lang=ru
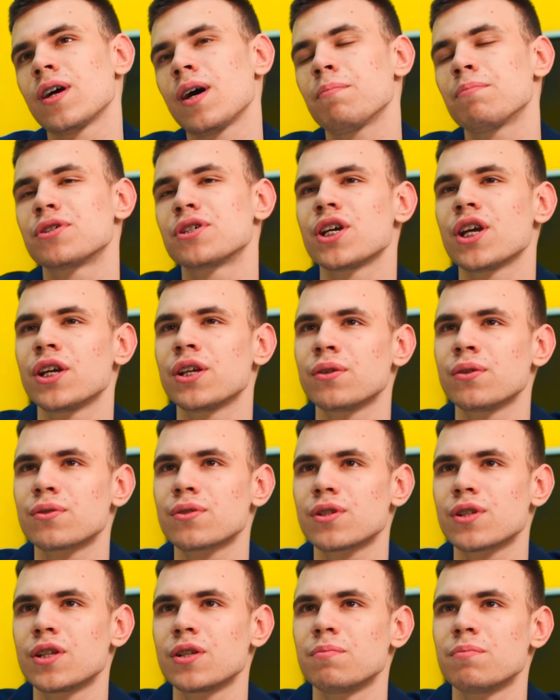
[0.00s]
общению
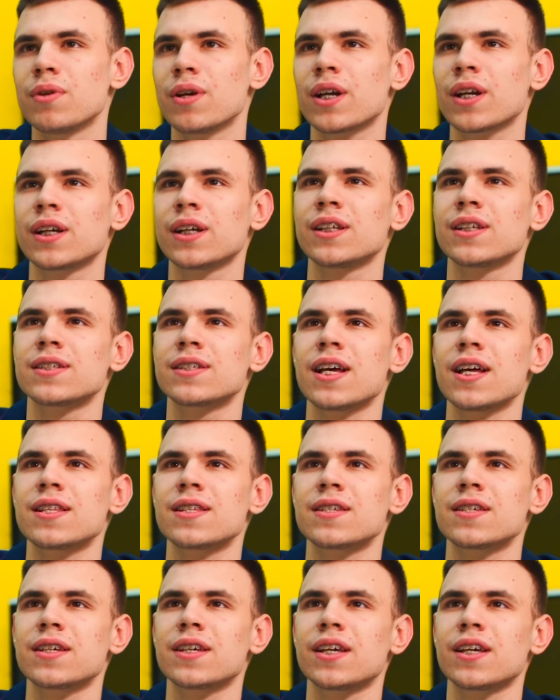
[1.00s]
с людьми,
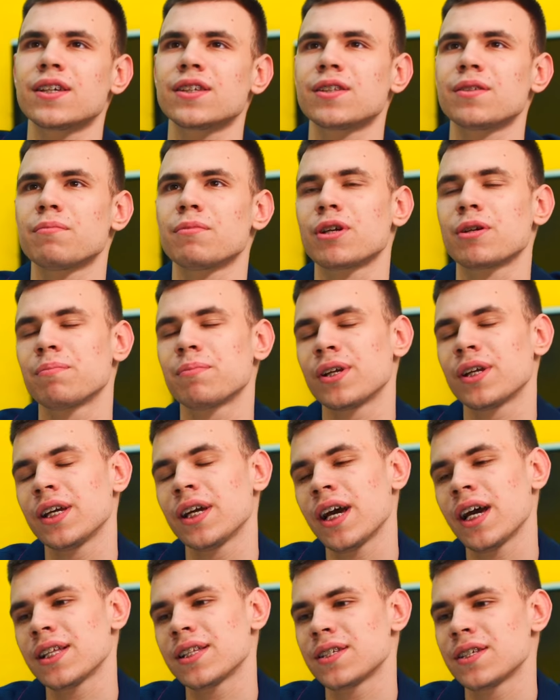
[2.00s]
организации каких-то
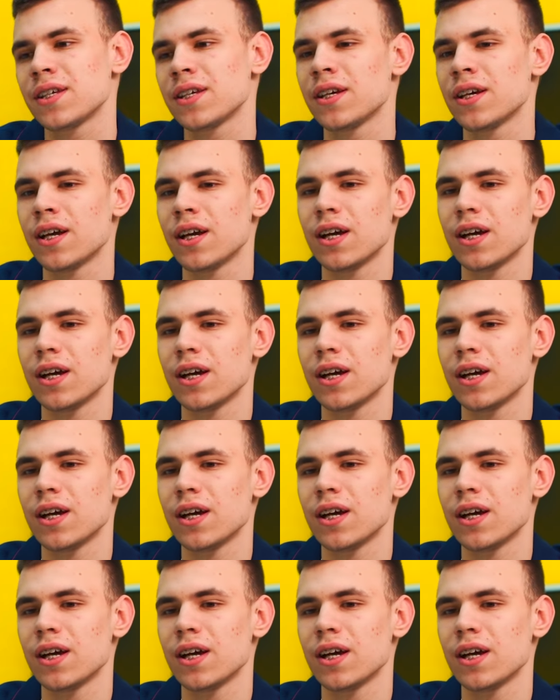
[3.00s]
мероприятий,